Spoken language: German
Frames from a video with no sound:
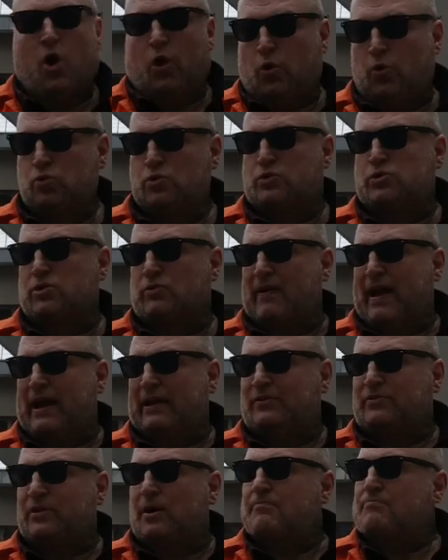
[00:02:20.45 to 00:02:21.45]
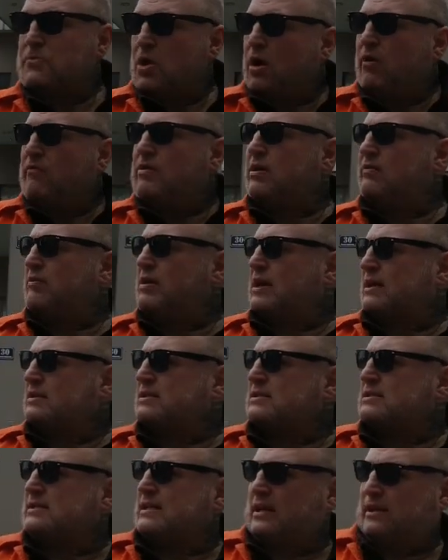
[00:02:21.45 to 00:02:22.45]
und so weiter. Ja, wir
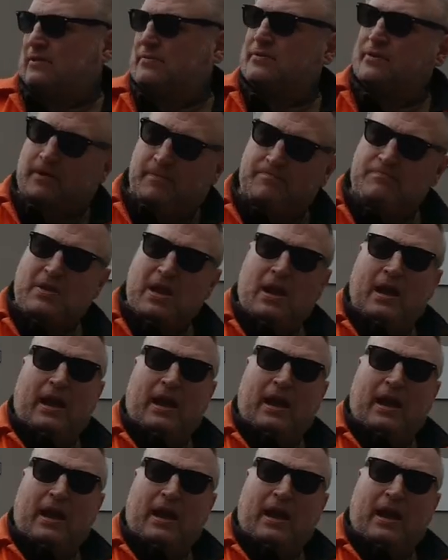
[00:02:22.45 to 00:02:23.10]
werden sehen. Ne?